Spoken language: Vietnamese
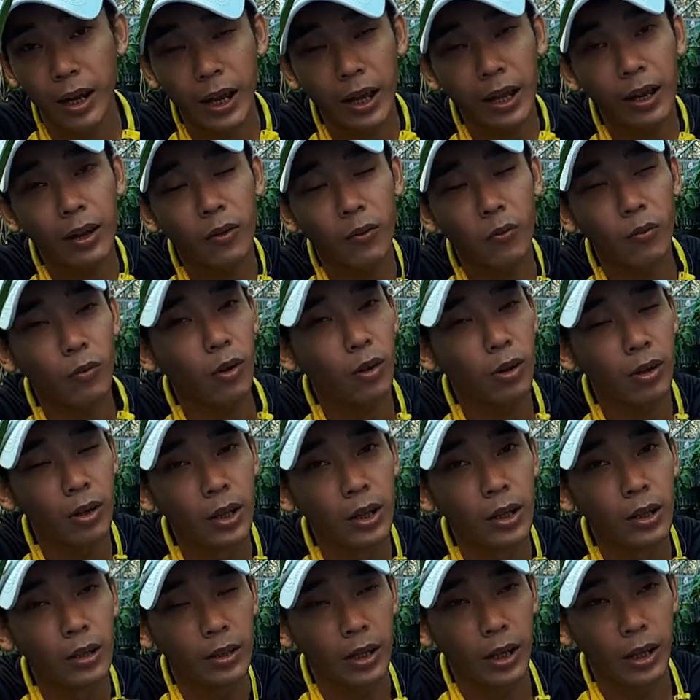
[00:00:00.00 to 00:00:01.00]
nãy
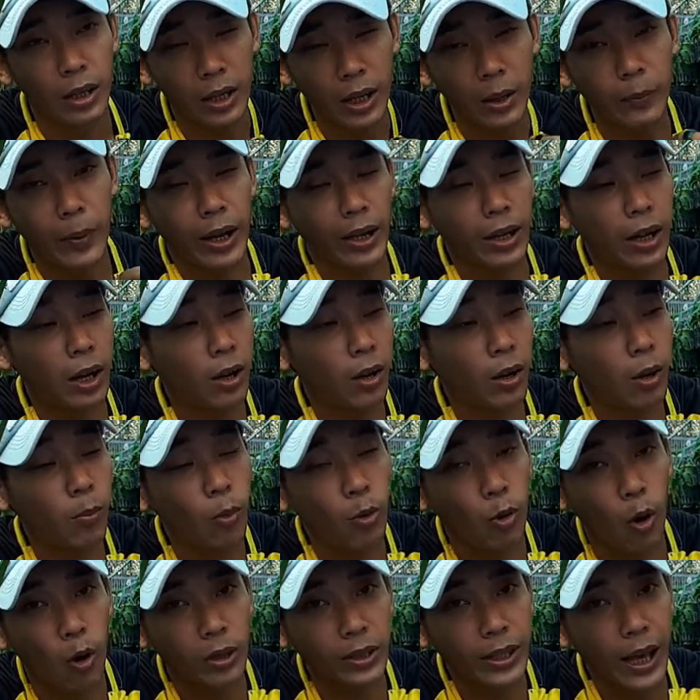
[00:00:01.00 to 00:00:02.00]
thì các bạn thấy nó có một
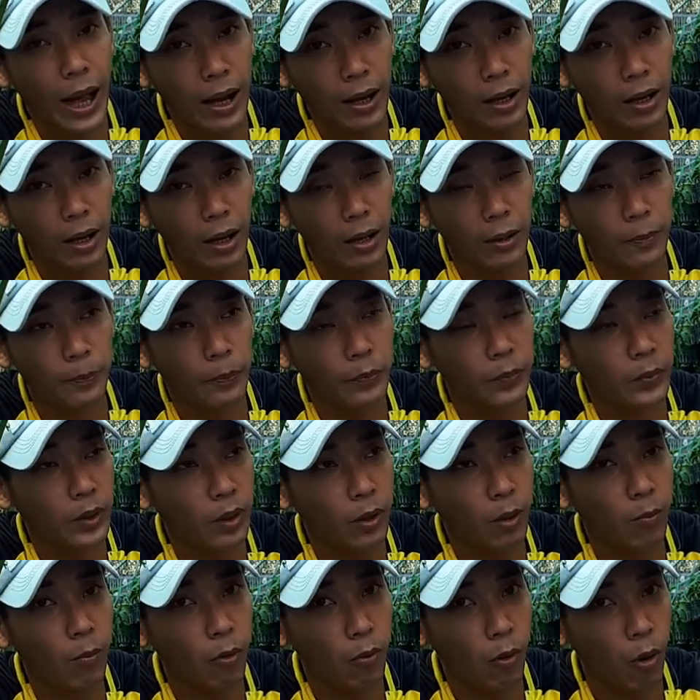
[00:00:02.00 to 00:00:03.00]
đoạn trắng rồi đó
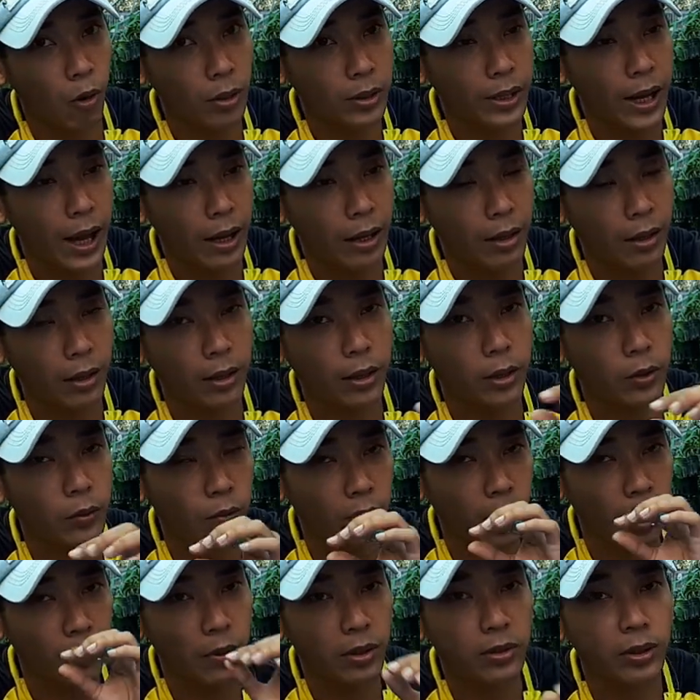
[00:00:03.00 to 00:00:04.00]
có một đoạn trắng rồi đó thì chúng
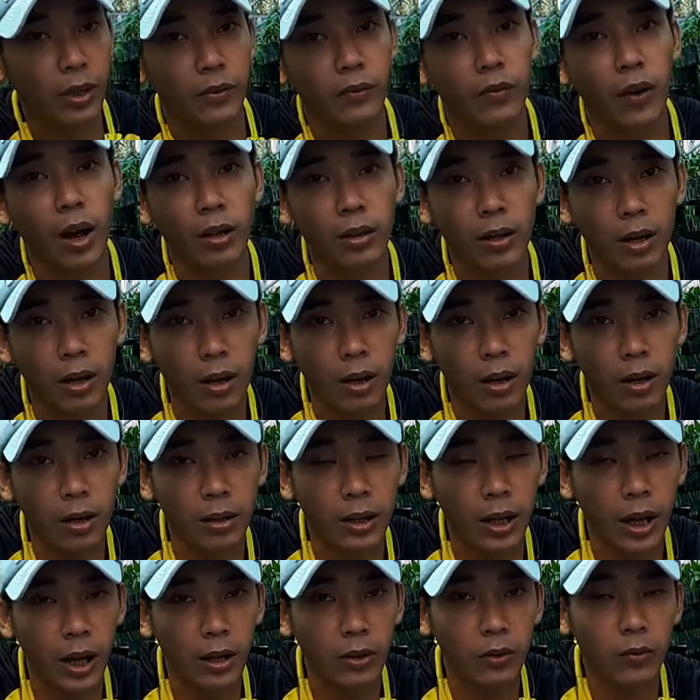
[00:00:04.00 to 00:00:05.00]
ta mới xịt phân cho nó
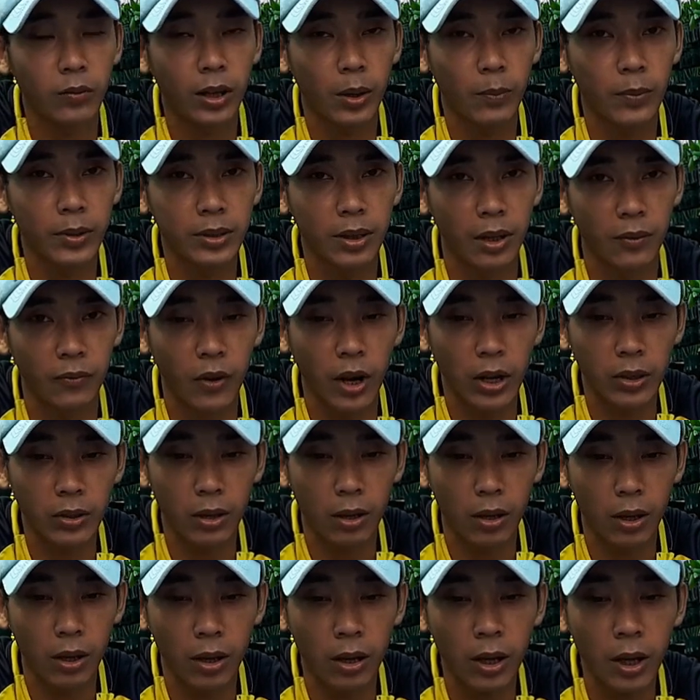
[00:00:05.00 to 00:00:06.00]
ha chúng ta mới xịt phân
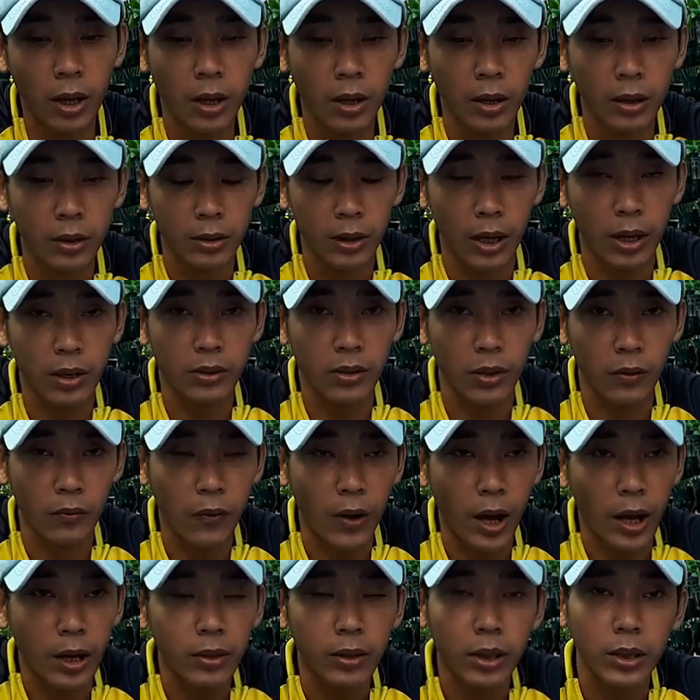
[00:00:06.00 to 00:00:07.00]
cho nó thì xịt
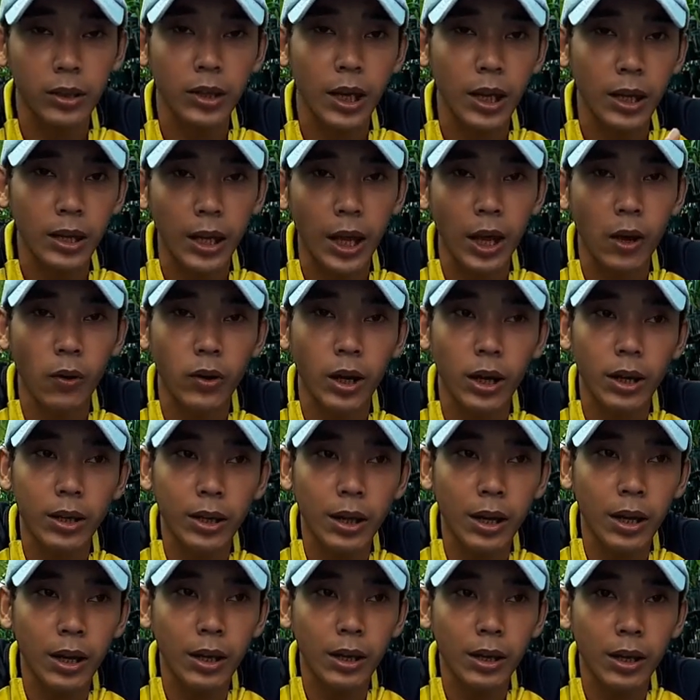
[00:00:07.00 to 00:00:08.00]
phân thì tùy theo cái
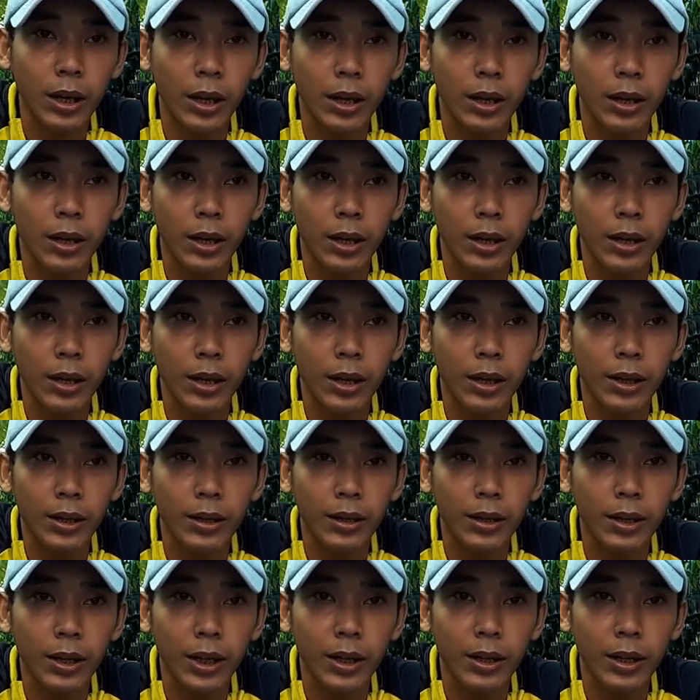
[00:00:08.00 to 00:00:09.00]
cái cái cái cái
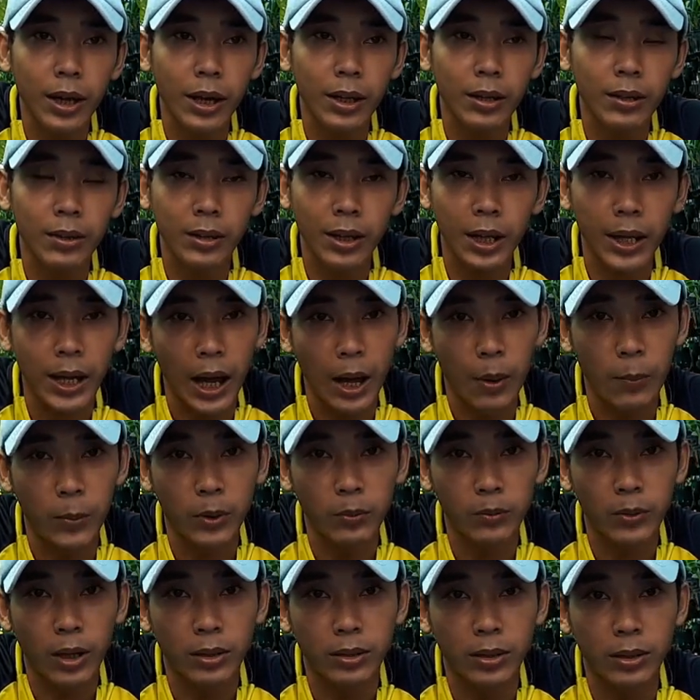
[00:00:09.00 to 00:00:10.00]
cái cây như thế nào mà
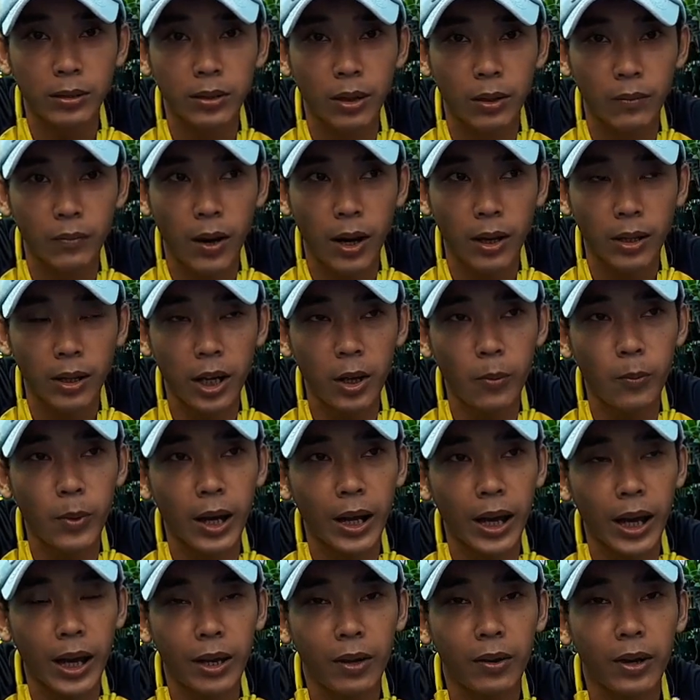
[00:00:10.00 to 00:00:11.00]
chúng ta sử xịt phân nếu mà
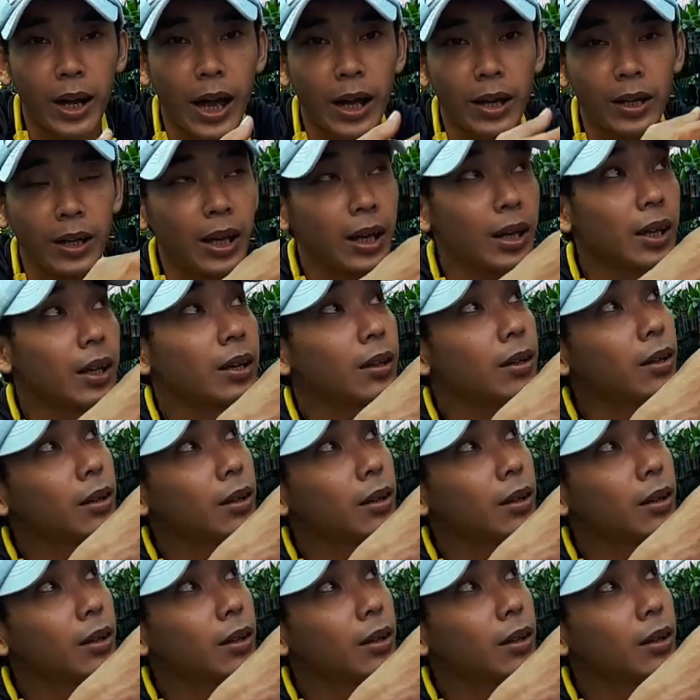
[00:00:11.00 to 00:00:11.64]
cây nó đang đi